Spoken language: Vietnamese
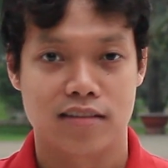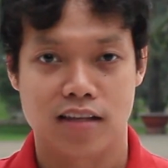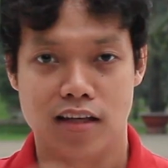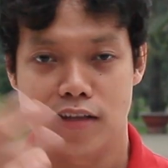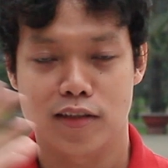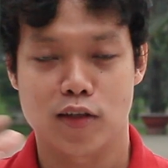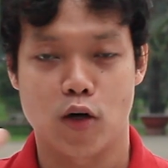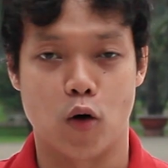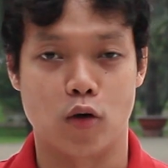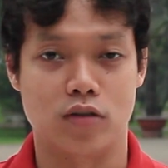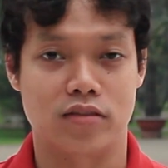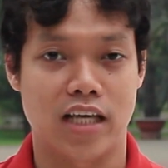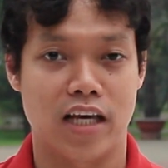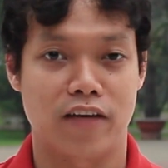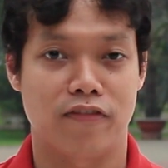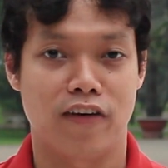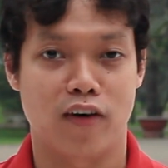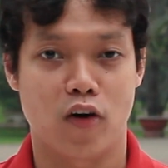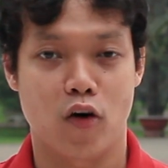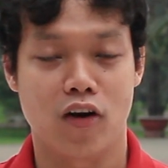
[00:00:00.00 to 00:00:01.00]
thích ngồi
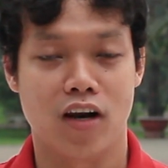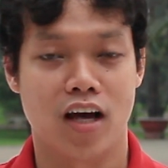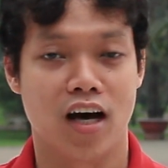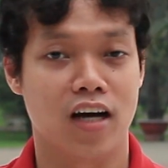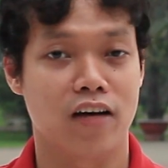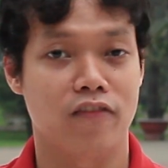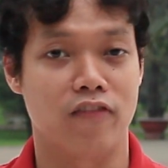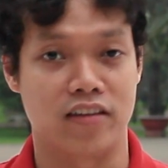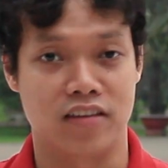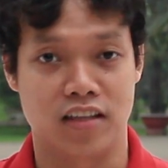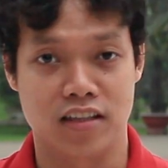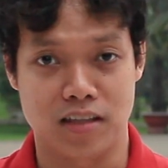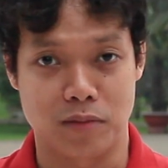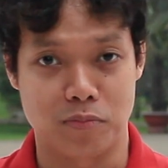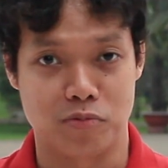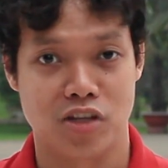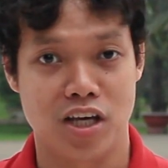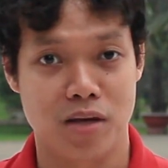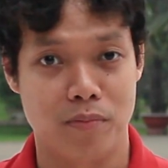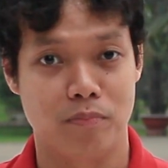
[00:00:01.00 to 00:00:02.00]
xe phân khối lớn và thích
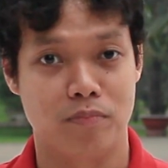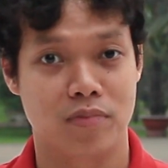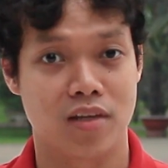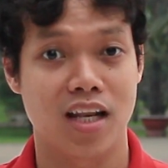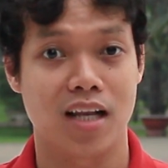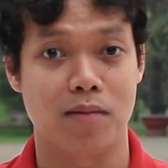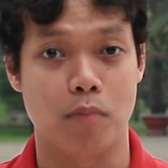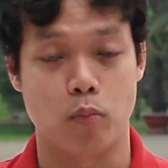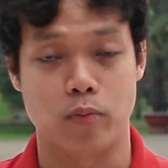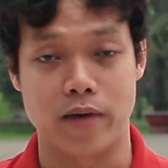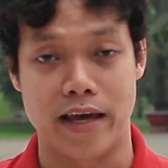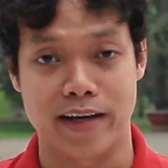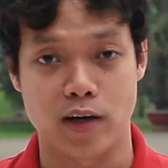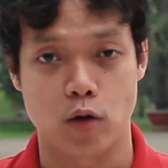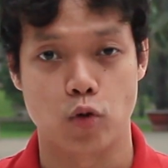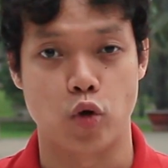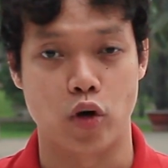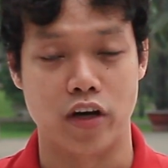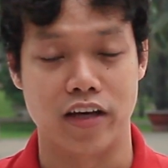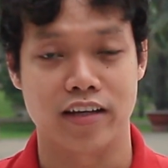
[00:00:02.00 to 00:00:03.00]
tập gym, chính là một dạng
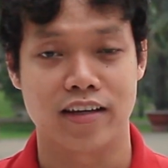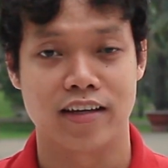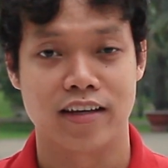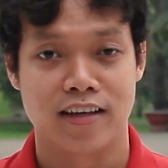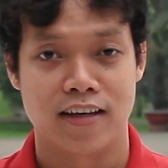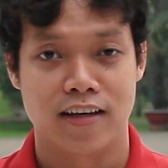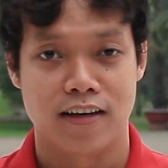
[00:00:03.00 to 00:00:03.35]
câu chuyện.